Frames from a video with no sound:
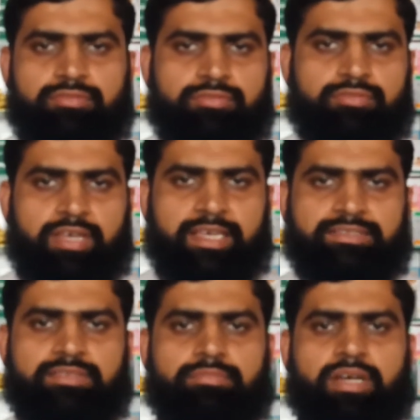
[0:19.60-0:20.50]
तो
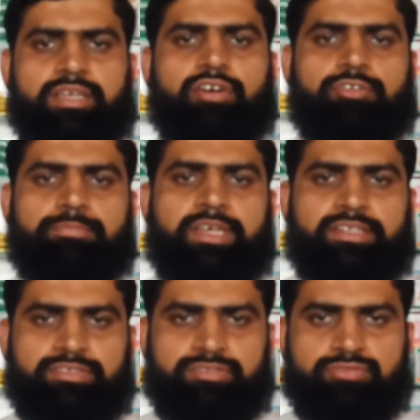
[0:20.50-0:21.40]
ऐसी माएँ और
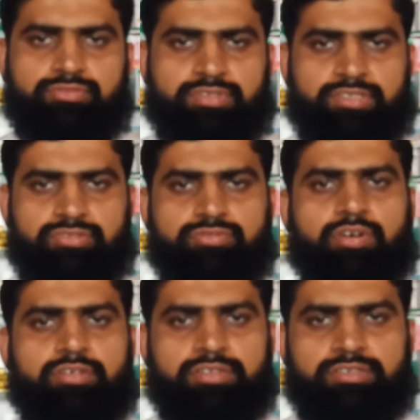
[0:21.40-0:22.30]
बहनें जो कि जुआ
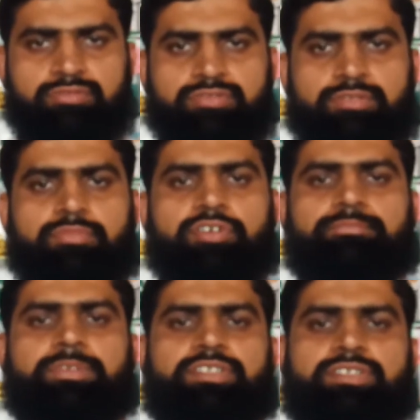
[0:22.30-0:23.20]
और लीखों से
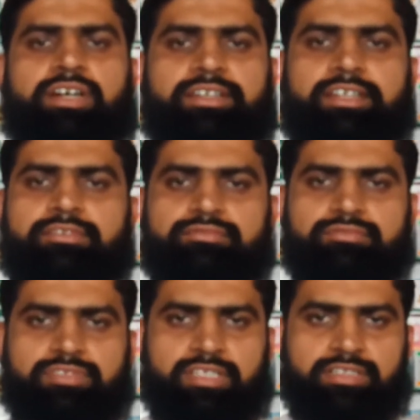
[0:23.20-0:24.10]
बहुत परेशान हैं
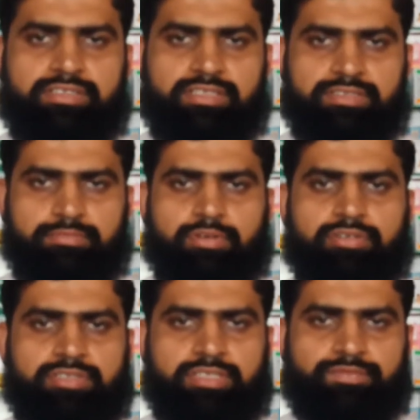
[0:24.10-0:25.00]
उनके लिए ये
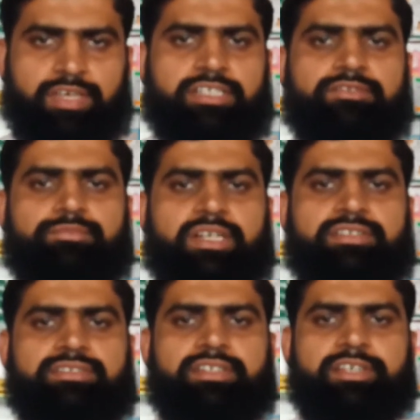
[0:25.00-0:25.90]
बहुत ही इफ़ेक्टिव
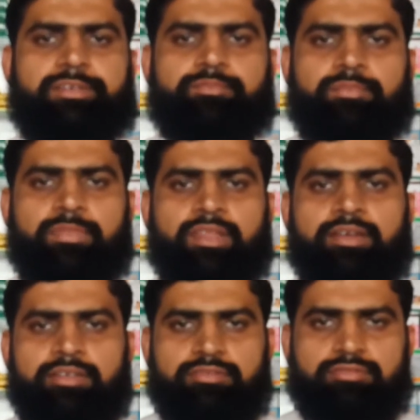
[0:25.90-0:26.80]
मेडिसन है
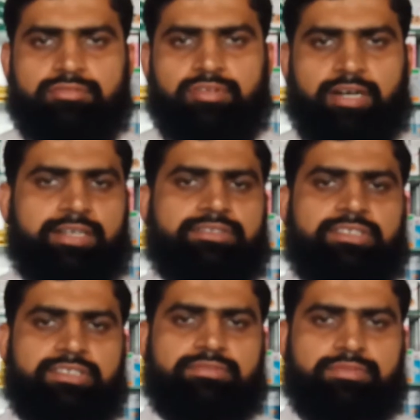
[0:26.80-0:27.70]
तो आज
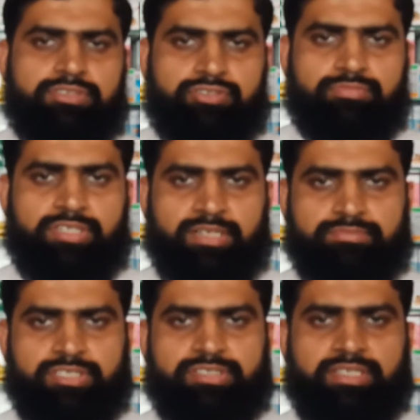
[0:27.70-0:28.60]
की इस वीडियो में
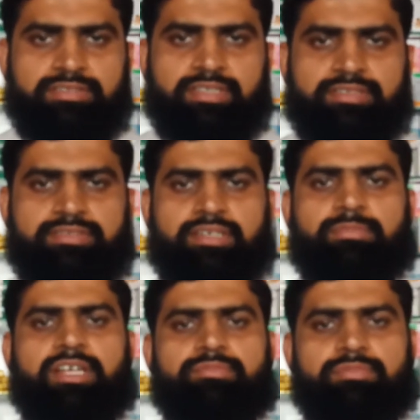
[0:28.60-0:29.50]
हम डिटेल से इसके
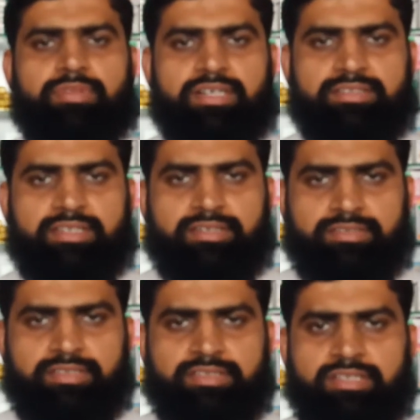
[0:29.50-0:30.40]
बारे में बात
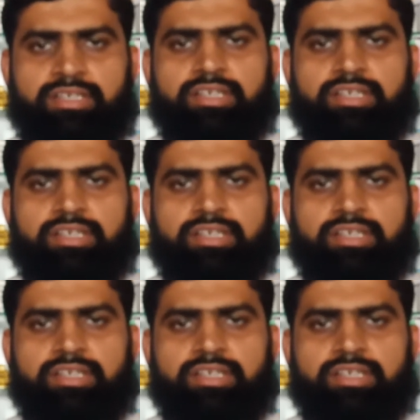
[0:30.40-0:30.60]
करेंगे